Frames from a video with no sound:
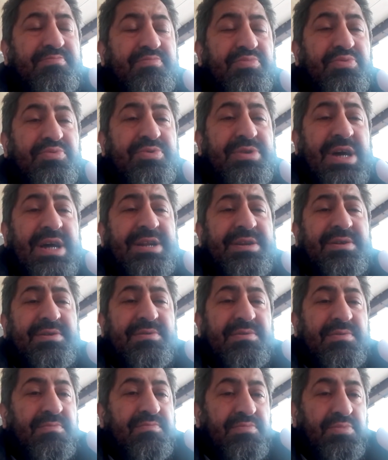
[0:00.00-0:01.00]
bundan
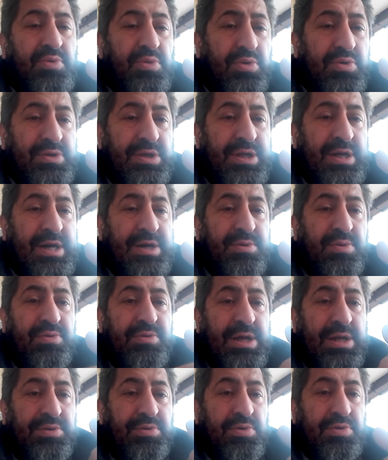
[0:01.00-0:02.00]
büyük zarar
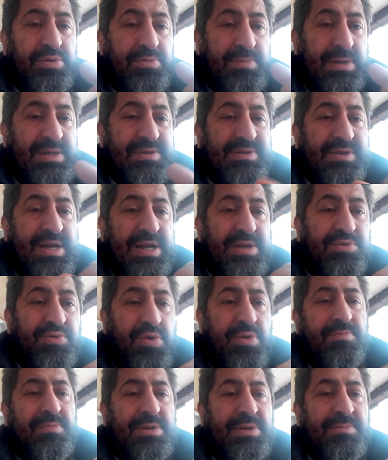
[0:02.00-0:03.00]
onlar gördü. Ben zarar
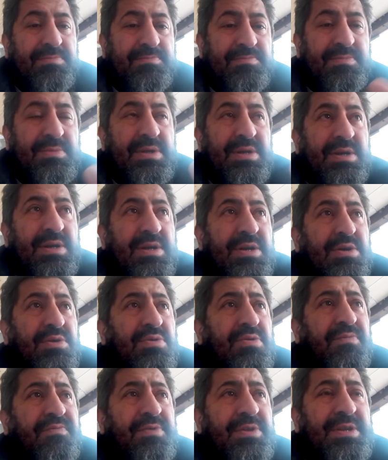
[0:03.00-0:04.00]
görmedim.
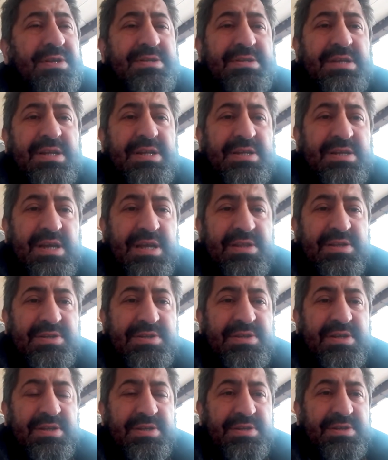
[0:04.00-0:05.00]
Küfür insanın
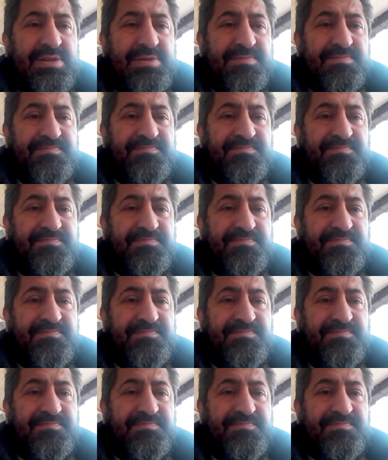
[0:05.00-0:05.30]
kendisinedir.